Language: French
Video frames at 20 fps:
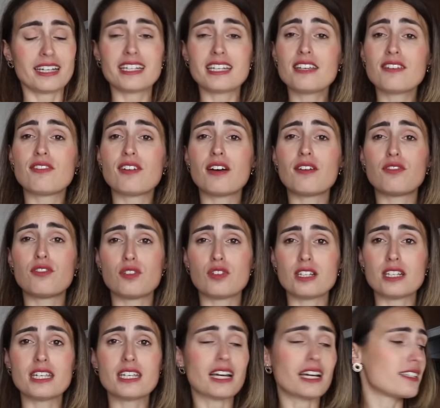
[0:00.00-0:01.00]
qui va
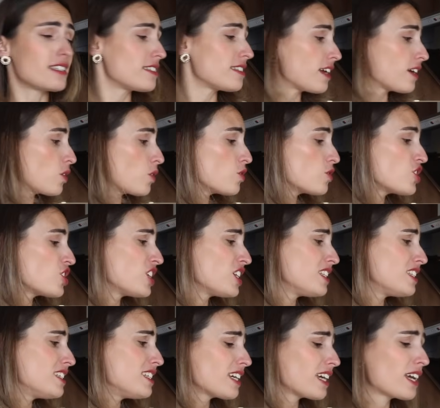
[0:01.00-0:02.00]
venir
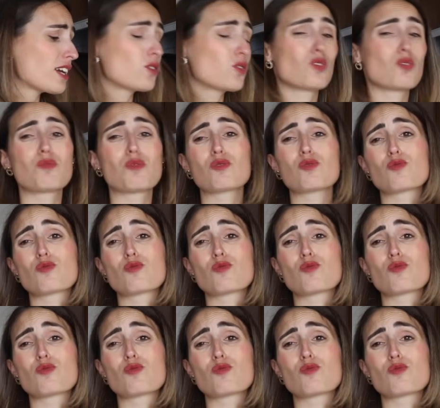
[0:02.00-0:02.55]
s'accrocher directement